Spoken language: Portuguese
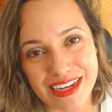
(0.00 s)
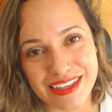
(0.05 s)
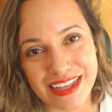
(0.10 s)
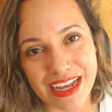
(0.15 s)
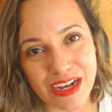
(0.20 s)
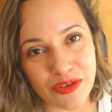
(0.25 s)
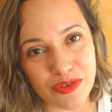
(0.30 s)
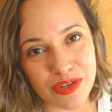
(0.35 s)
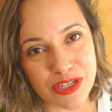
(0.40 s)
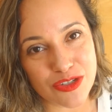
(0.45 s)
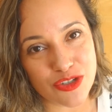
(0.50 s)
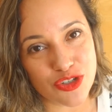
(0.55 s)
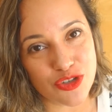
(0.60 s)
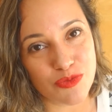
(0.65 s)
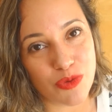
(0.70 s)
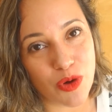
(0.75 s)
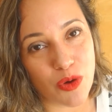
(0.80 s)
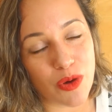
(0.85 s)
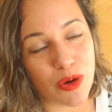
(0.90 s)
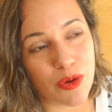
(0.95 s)
lidar com isso de
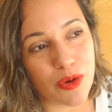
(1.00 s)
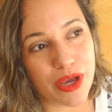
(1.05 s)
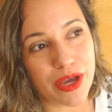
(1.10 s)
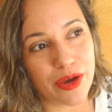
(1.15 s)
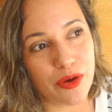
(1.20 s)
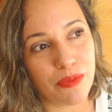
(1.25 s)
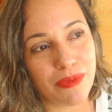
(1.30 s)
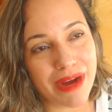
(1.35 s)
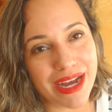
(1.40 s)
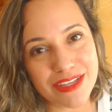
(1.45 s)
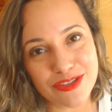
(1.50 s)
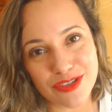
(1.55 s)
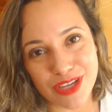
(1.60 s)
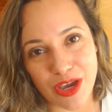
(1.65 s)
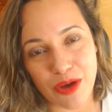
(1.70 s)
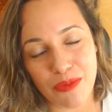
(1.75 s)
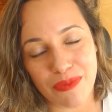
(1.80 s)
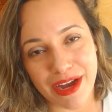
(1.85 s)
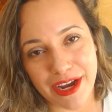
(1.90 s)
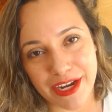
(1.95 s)
boa. Eu mais do
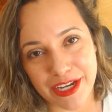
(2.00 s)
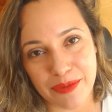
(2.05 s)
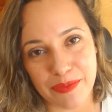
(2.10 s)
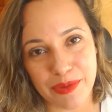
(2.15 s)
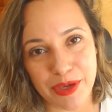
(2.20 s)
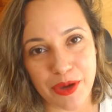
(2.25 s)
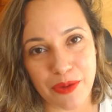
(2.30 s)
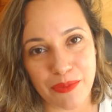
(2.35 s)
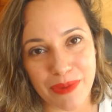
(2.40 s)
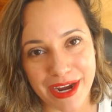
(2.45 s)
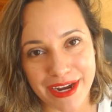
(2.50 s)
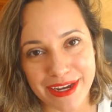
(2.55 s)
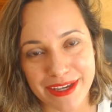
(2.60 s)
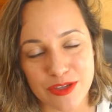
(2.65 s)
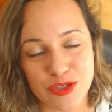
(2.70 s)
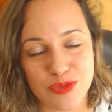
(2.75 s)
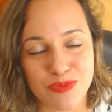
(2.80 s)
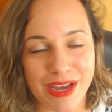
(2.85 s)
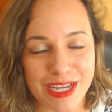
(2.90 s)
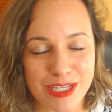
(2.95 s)
que o Mark, porque o Mark e
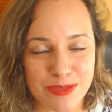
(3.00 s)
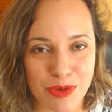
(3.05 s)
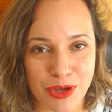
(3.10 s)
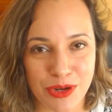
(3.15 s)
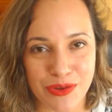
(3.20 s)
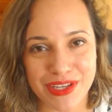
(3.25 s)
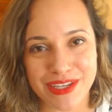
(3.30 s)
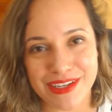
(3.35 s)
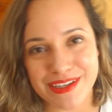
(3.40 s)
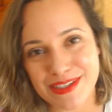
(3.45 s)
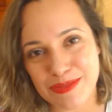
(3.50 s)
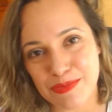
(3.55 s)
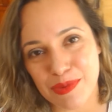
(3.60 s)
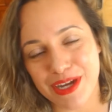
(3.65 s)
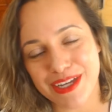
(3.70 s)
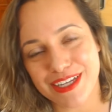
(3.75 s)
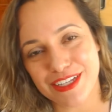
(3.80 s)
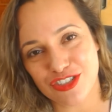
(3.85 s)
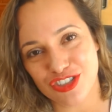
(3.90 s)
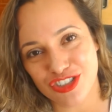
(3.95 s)
os pais moram aqui na
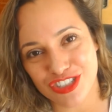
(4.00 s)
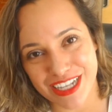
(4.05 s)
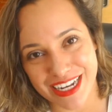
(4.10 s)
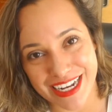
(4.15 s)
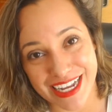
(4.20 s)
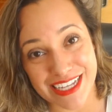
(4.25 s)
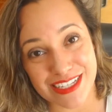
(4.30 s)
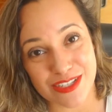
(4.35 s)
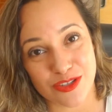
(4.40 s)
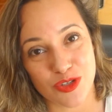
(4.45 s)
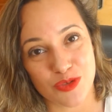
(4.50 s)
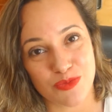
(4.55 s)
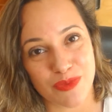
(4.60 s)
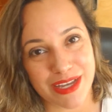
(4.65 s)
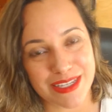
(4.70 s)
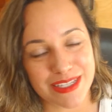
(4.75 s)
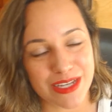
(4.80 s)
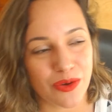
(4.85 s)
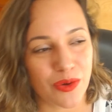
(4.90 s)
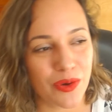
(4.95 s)
Espanha, a gente tá na casa dos
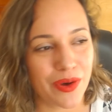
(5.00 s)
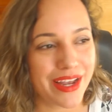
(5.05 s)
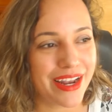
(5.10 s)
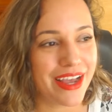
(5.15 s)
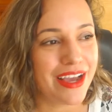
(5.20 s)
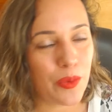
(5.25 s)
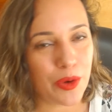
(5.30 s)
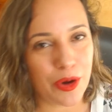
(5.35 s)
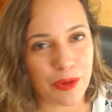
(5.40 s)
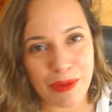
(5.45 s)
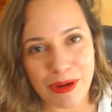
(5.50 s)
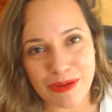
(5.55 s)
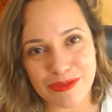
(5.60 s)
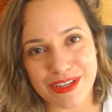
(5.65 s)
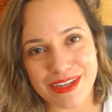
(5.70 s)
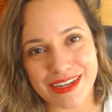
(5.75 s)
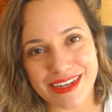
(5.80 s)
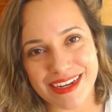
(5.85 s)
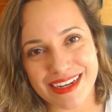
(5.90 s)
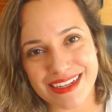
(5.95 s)
pais agora. O irmão
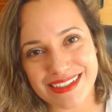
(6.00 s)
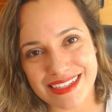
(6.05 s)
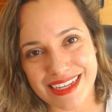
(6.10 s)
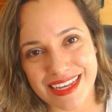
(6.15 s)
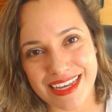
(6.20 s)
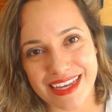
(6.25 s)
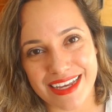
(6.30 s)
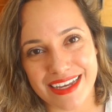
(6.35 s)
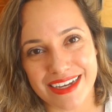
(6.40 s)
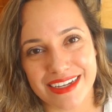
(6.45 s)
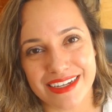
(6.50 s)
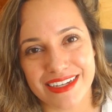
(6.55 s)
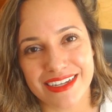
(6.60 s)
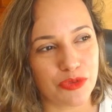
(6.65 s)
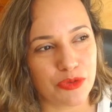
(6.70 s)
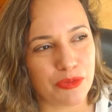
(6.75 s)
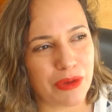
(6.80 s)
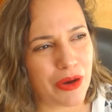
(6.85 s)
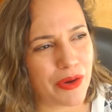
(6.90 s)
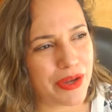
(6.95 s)
tá na Inglaterra,
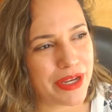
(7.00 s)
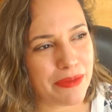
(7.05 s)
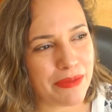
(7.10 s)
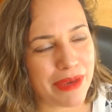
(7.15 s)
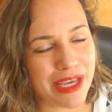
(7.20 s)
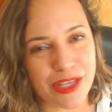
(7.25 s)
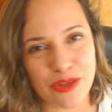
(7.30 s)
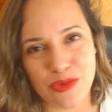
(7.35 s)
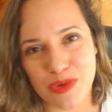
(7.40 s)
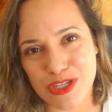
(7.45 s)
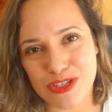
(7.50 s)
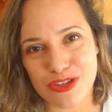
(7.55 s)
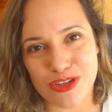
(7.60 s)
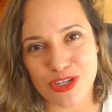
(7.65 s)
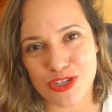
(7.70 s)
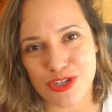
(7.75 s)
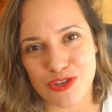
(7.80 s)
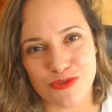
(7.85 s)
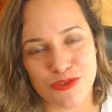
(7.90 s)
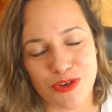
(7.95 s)
uma hora e meia, duas
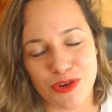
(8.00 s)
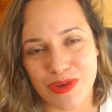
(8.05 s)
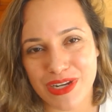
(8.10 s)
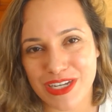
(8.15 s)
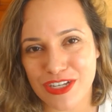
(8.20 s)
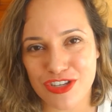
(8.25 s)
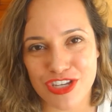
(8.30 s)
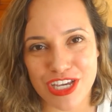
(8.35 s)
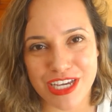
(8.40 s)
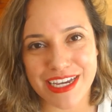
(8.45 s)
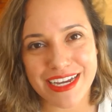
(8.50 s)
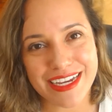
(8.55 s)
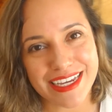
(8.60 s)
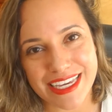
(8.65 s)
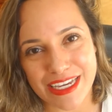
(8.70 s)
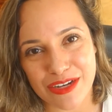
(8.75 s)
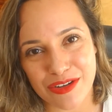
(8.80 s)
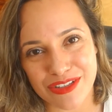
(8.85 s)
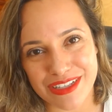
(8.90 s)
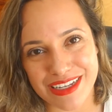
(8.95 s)
horas de voo, ele chega
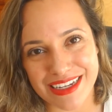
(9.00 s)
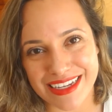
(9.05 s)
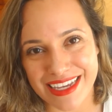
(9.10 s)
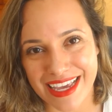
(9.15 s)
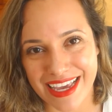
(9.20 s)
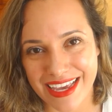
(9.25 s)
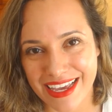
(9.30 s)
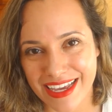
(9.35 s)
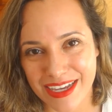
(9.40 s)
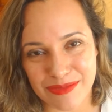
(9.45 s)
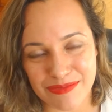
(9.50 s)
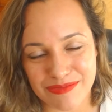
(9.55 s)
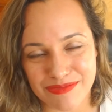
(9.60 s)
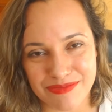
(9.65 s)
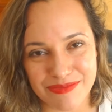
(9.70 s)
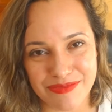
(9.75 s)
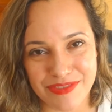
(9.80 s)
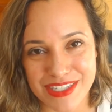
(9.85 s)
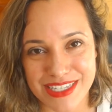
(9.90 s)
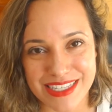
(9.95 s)
aqui quando ele quer
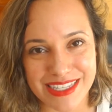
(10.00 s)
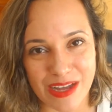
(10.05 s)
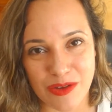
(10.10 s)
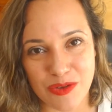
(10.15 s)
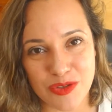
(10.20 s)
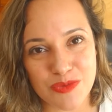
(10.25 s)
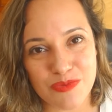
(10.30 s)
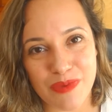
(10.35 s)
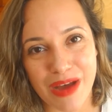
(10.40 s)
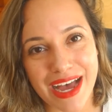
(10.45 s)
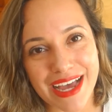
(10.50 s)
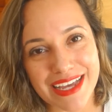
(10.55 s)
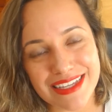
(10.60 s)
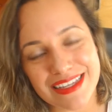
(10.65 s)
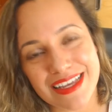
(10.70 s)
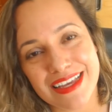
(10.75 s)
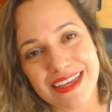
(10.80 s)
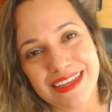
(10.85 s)
visitar os pais,